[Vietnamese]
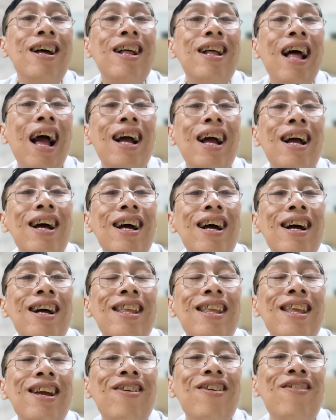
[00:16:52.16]
ăn
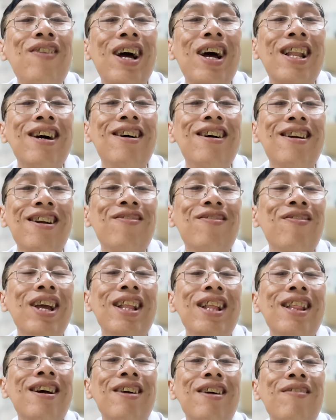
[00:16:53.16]
nhưng mà thường nó
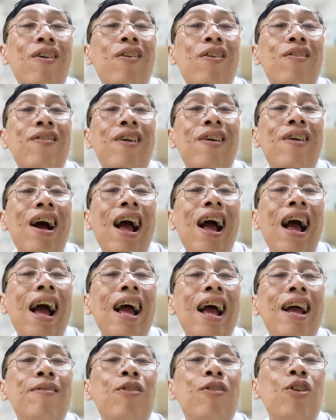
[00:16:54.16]
bị từ một
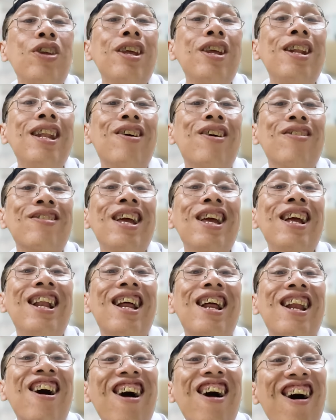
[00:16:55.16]
hai mũi chích đầu tiên là
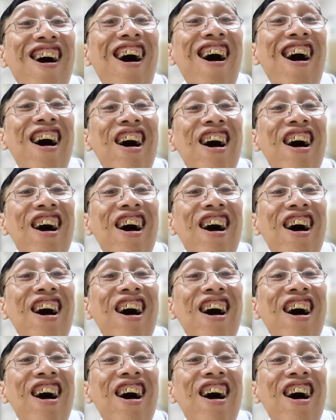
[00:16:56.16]
nó có